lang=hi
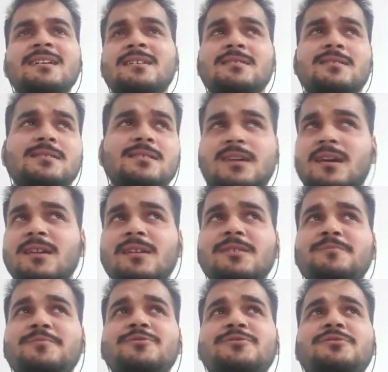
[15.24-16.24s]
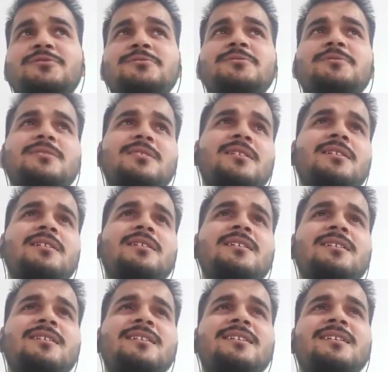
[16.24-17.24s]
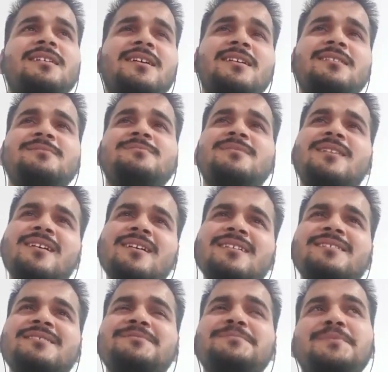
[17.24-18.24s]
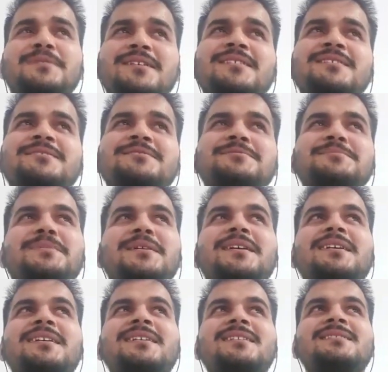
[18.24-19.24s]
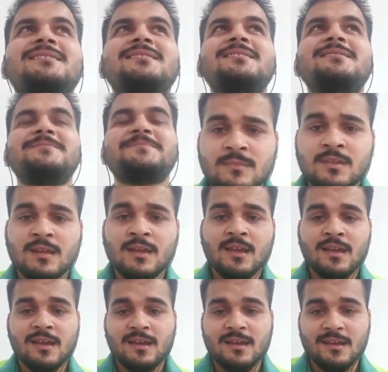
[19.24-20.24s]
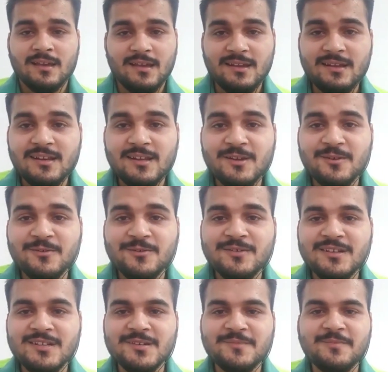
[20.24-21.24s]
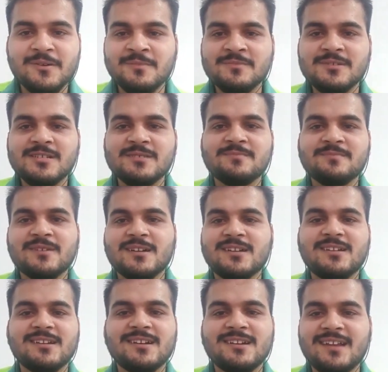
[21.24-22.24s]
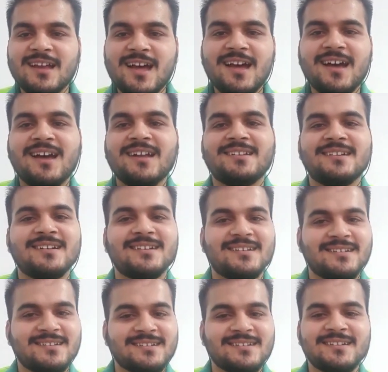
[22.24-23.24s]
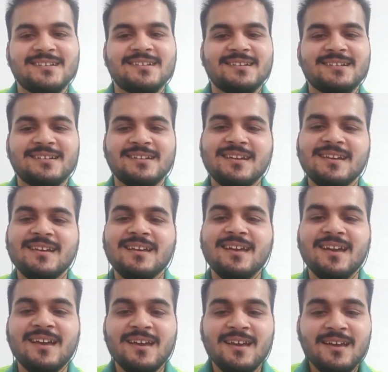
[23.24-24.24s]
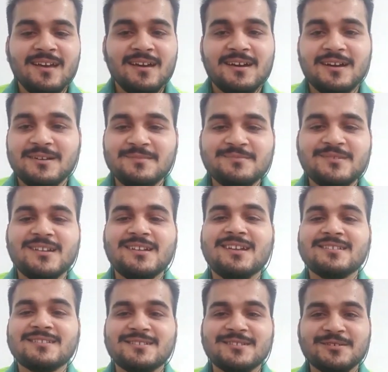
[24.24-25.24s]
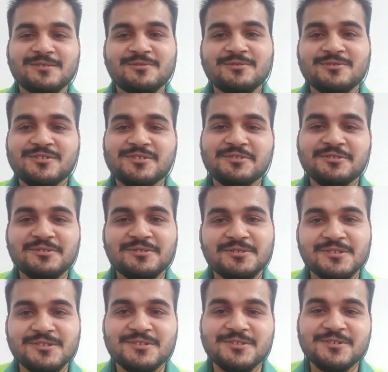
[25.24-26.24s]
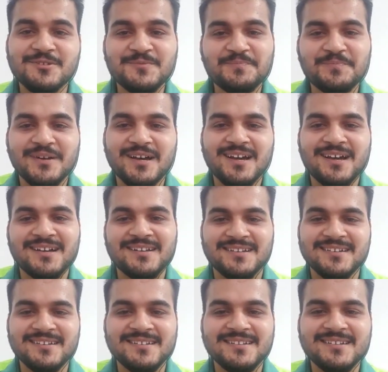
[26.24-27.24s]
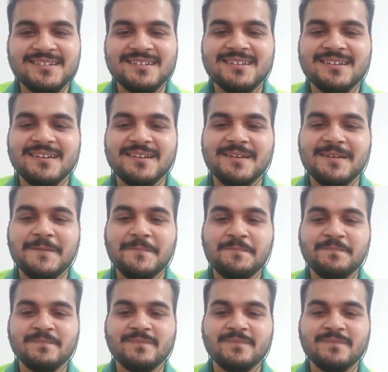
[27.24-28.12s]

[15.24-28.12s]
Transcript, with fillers: जैबू तू कह के हमार बर्बादी एने ओने बमजी मडरा रहे हैं हमारा से कुछ तो छुपा रहे हैं